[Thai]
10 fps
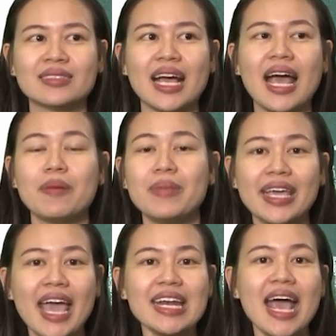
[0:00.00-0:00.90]
นะคะ มี
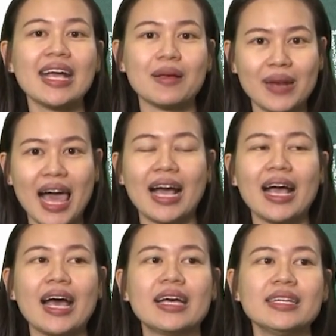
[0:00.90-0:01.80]
แค่หน้ากับหลัง
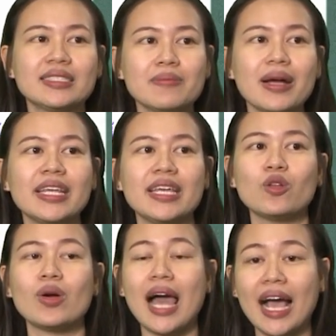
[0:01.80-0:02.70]
ค่ะ ซึ่งบางที
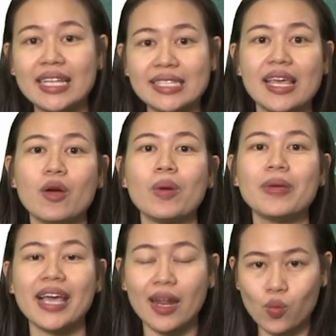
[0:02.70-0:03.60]
ตัวหลังอาจจะเรียกว่า
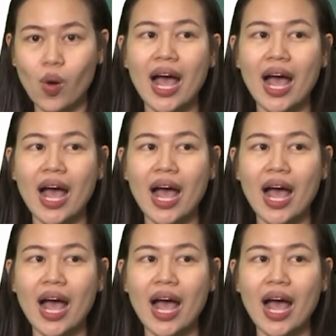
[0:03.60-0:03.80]
พิกัด